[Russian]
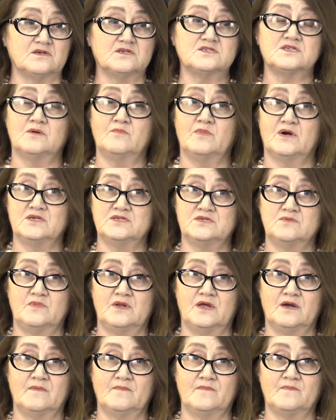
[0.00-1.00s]
сама
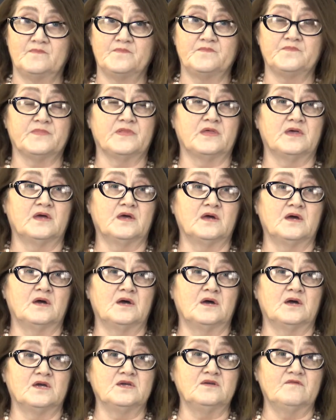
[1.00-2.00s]
Земля –
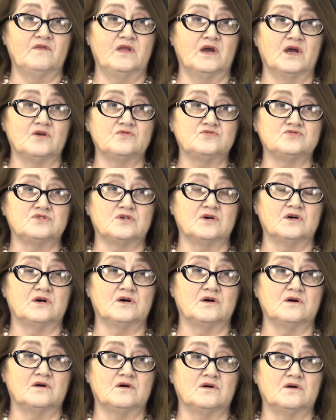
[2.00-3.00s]

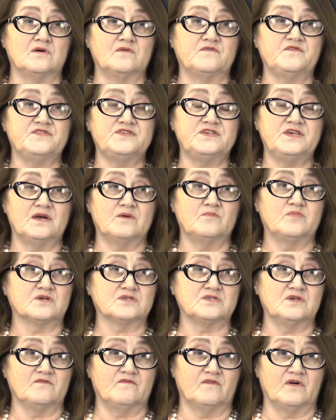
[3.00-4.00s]
являются э, все
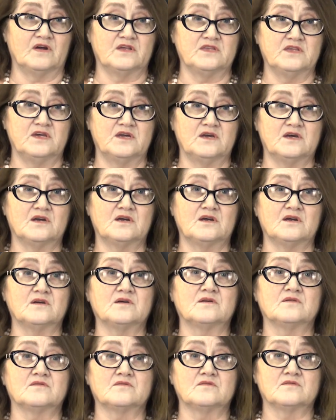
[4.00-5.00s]
образования,
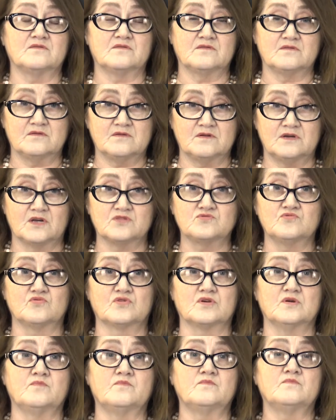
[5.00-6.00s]

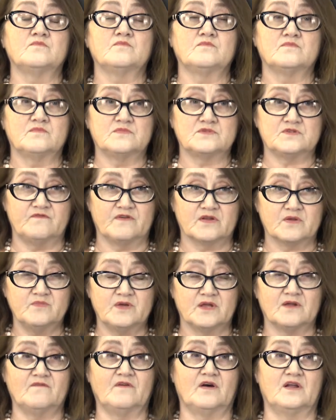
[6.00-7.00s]
которые
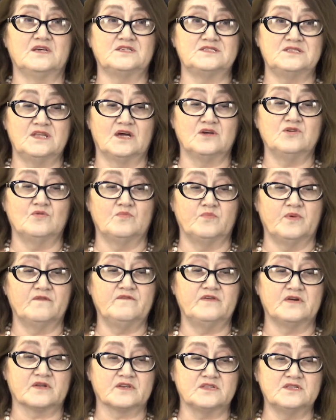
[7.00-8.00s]
сформировались на ее
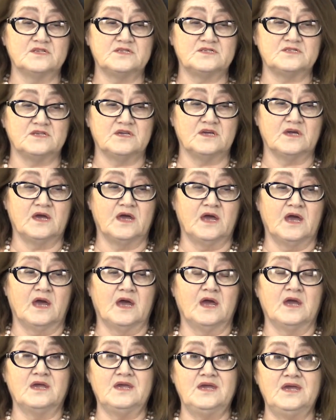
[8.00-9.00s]
поверхности,
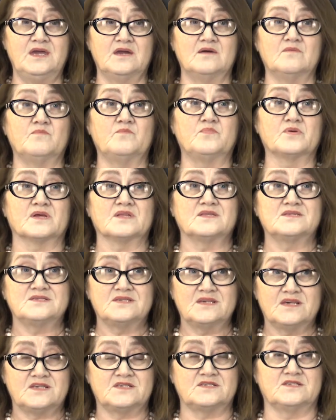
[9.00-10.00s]
и
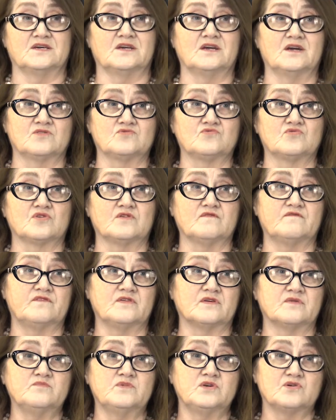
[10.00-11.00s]
процессы, которые
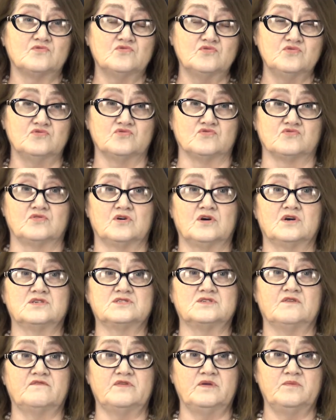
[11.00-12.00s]
формируют
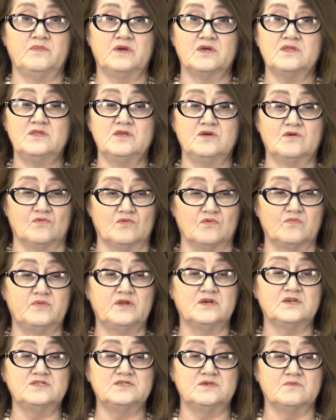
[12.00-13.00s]
современный
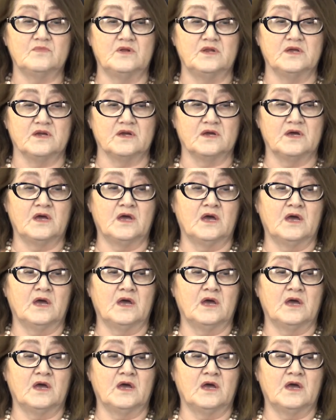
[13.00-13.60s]
облик Земли.